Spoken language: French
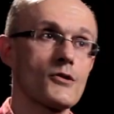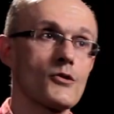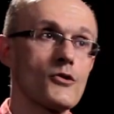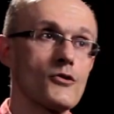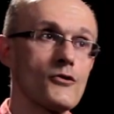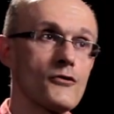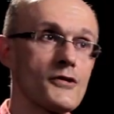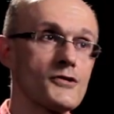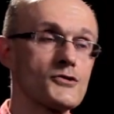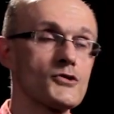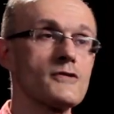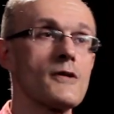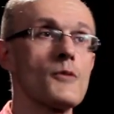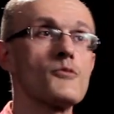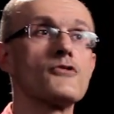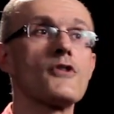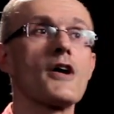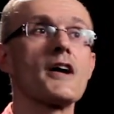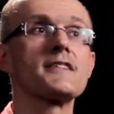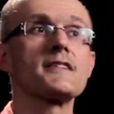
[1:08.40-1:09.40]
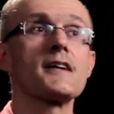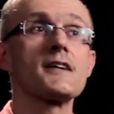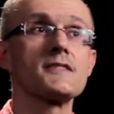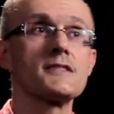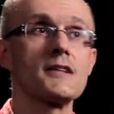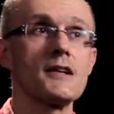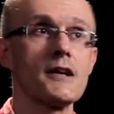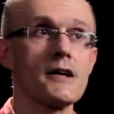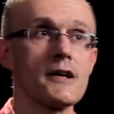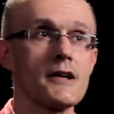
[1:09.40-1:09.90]
que le faisceau va pouvoir être
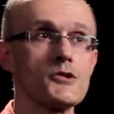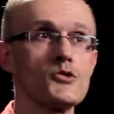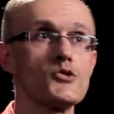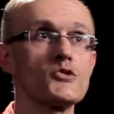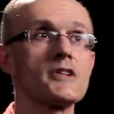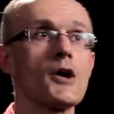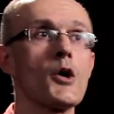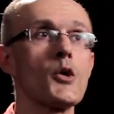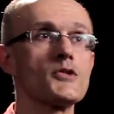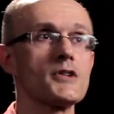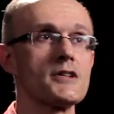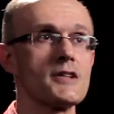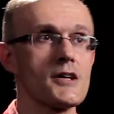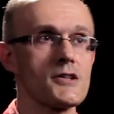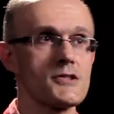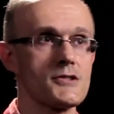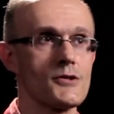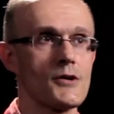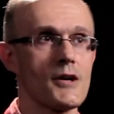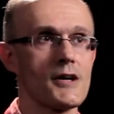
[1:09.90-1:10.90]
accéléré jusqu'à haute énergie dans